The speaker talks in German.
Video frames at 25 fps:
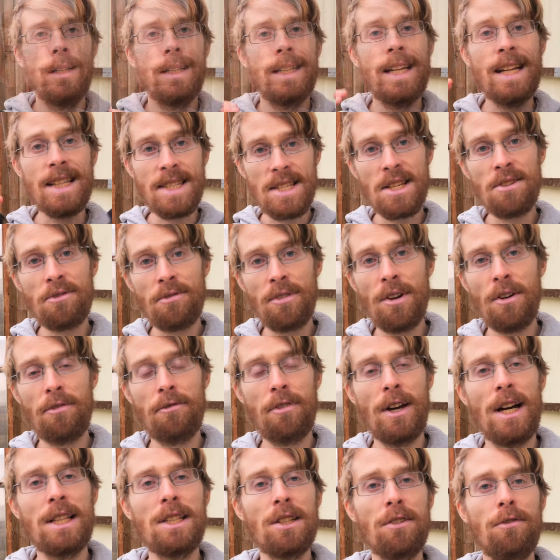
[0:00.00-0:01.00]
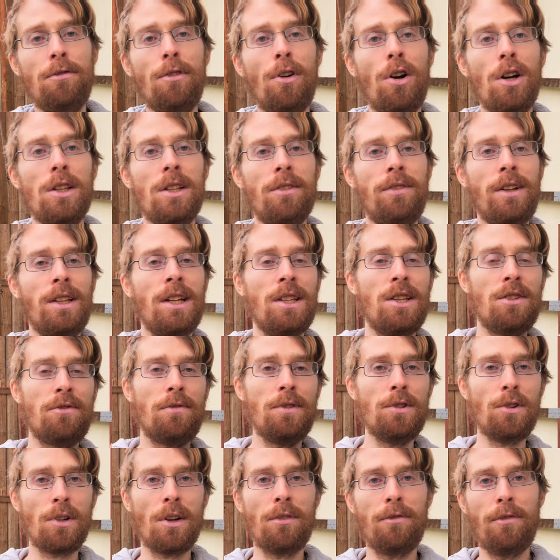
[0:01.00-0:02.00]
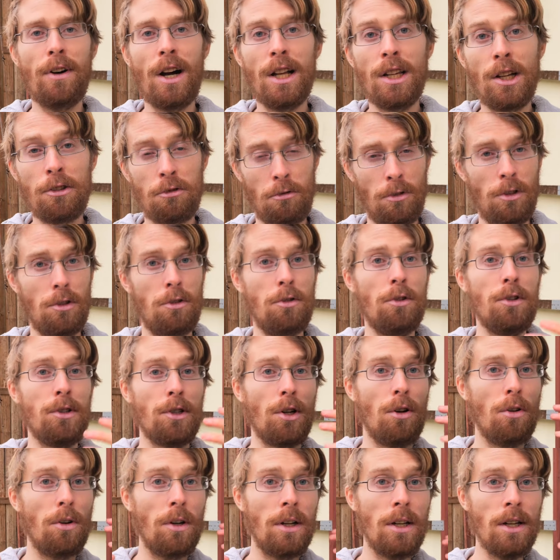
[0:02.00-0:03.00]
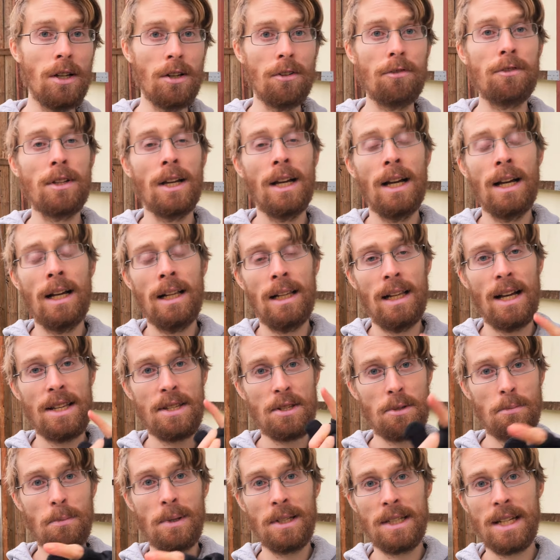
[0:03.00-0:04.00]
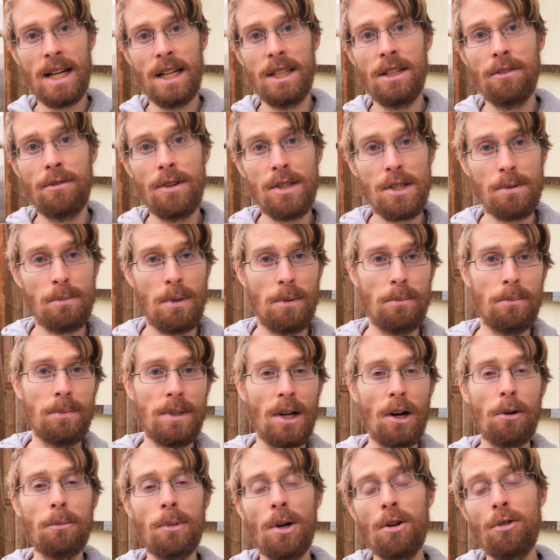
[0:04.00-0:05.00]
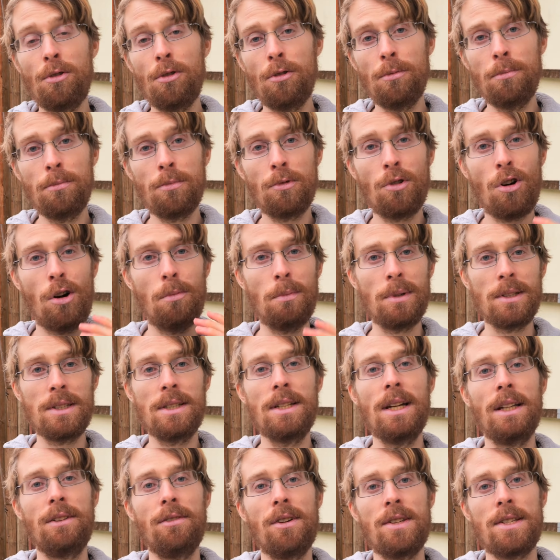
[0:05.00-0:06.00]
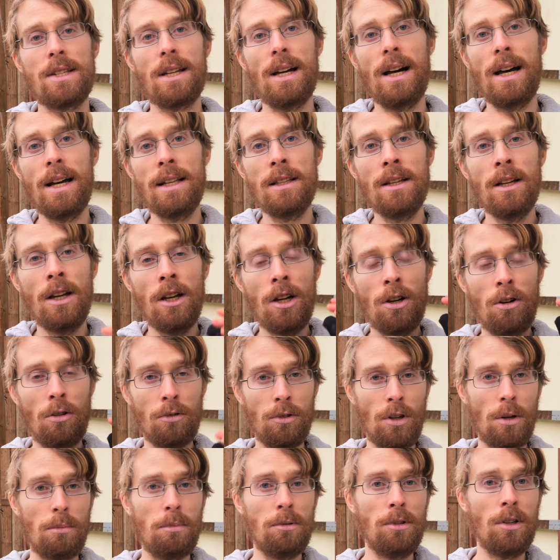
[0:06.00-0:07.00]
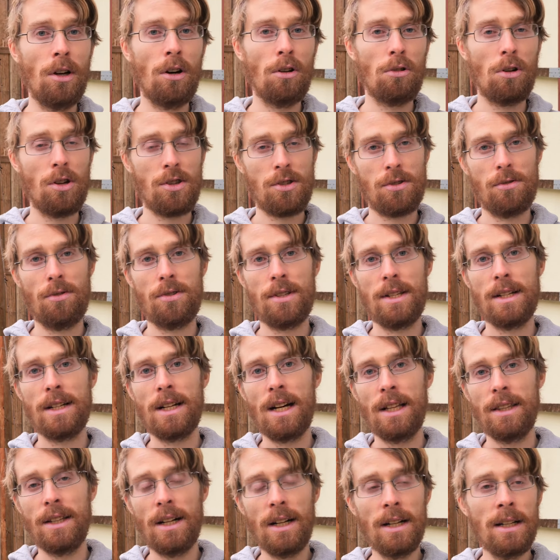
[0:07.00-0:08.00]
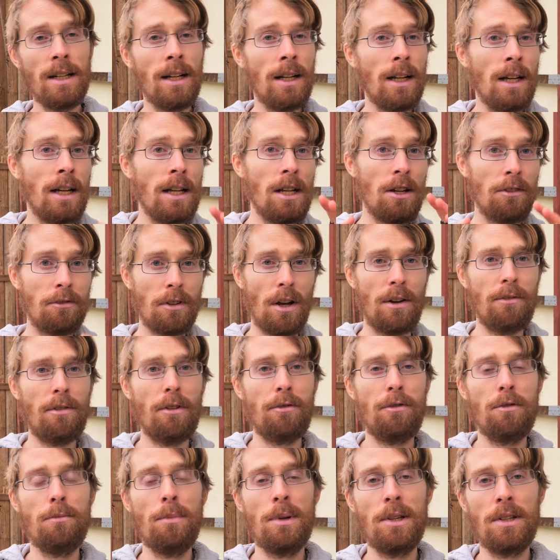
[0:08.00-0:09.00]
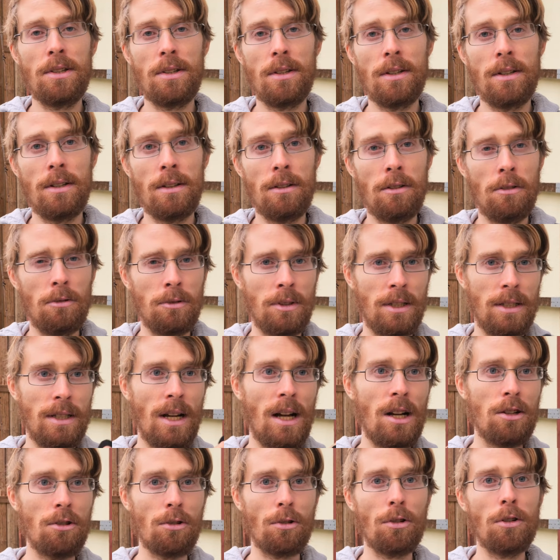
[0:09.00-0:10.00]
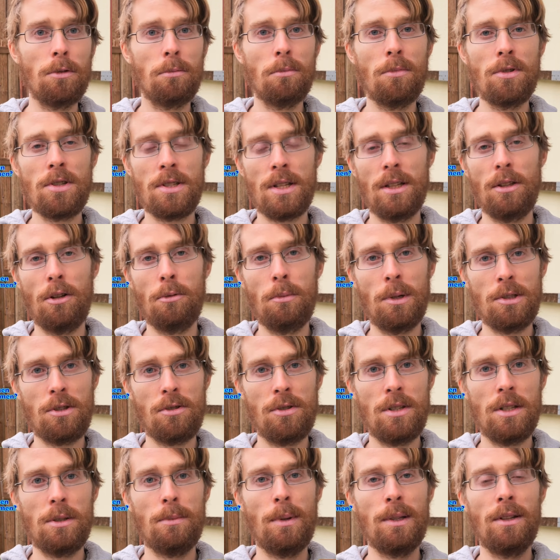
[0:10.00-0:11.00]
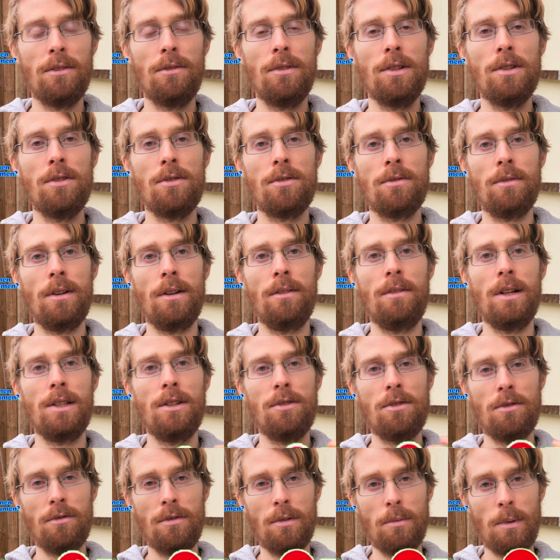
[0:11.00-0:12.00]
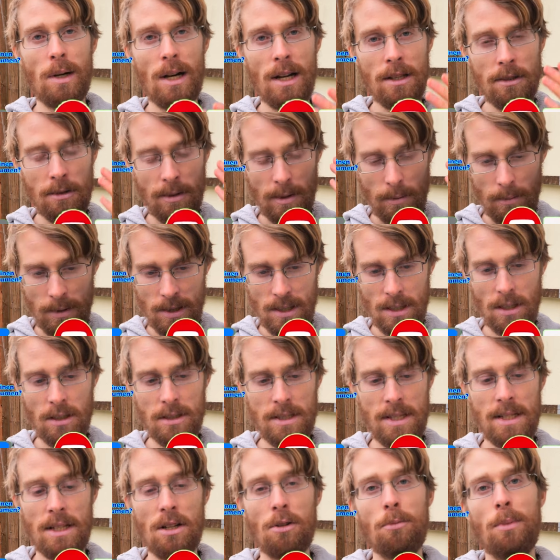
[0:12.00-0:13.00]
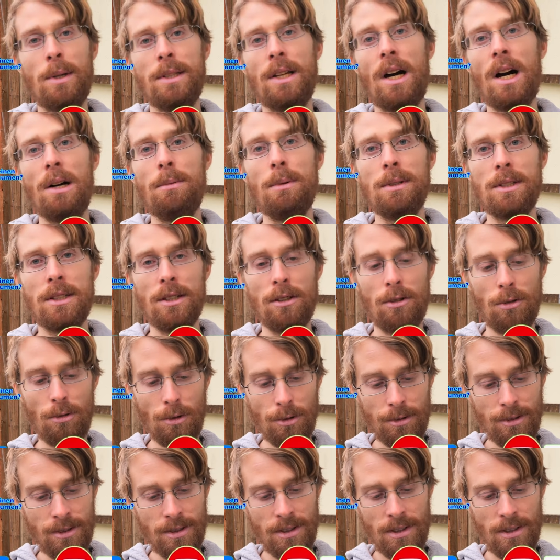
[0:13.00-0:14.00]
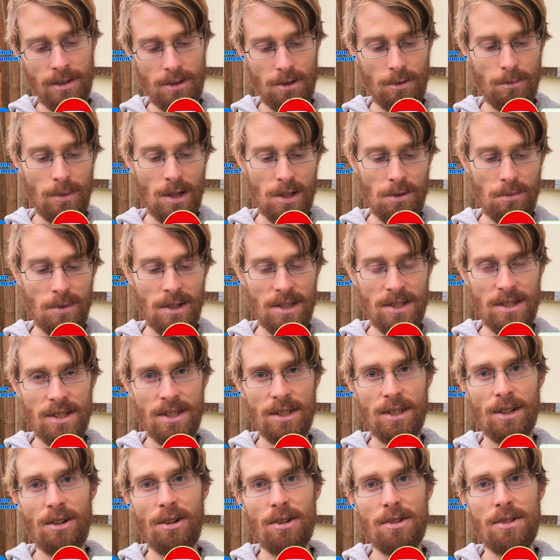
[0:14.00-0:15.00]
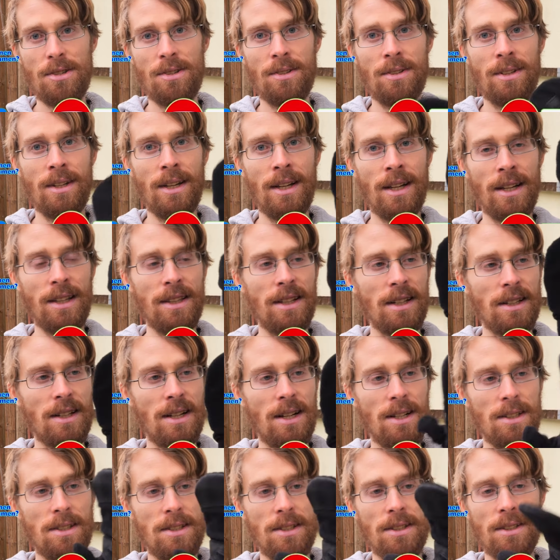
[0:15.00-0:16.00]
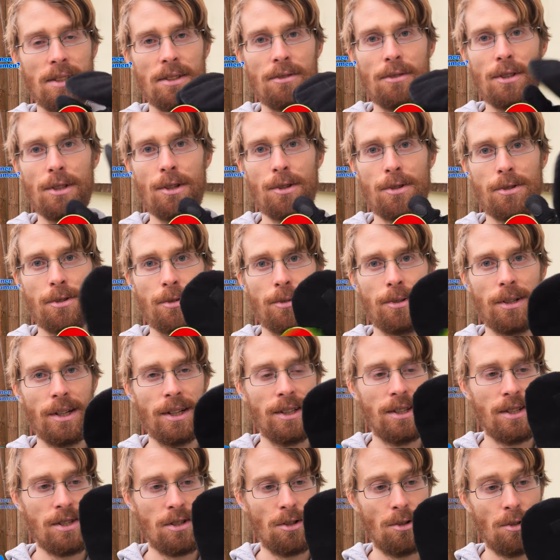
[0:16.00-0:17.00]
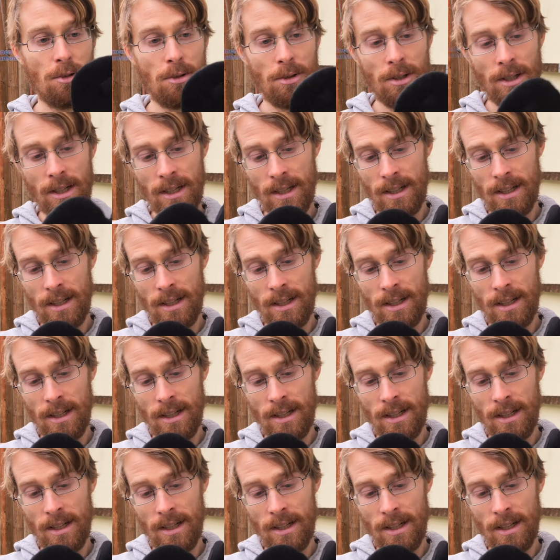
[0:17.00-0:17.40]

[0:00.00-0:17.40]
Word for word: Jetzt sind wir fertig für heute. Wenn dir das Video gefallen hat und natürlich auch hilft, lasst es mich gerne wissen mit einem Daumen nach oben, kommentiert was rein und abonniere auch kostenlos den Kanal. Hilft einfach für mich und den Algorithmus dann nochmal zu sich meine Videos äh, weiter zu verbreiten, damit sich auch meine Arbeit hier lohnt. Zum Beispiel jetzt hier draußen in der Kälte die Videos zu drehen, ist auch